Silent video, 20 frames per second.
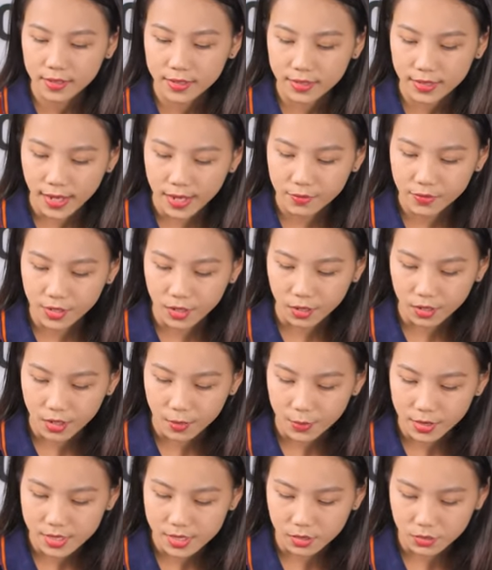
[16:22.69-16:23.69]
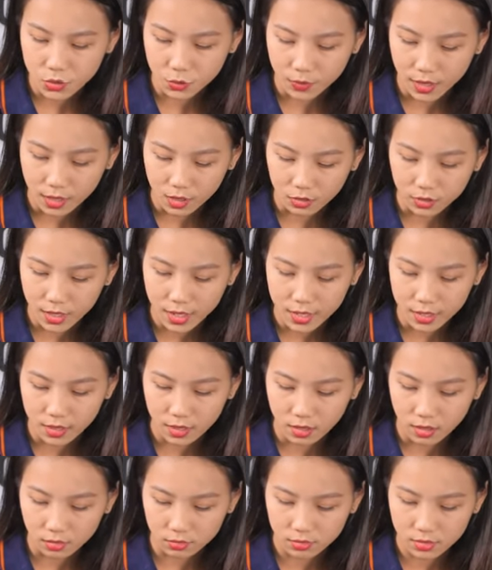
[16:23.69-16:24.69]
Thì thay vì đấy là bây giờ chúng ta có thể
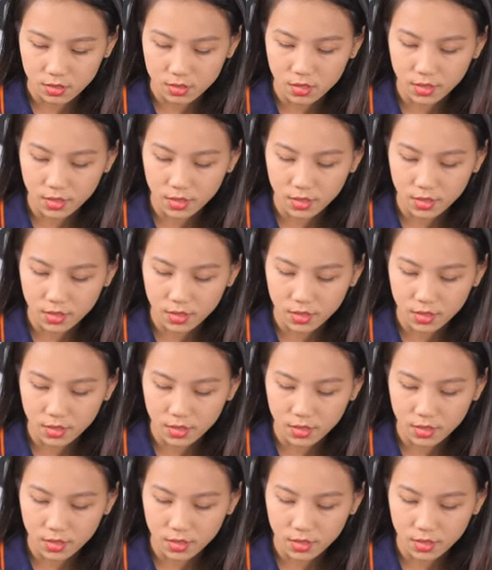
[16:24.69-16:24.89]
uh,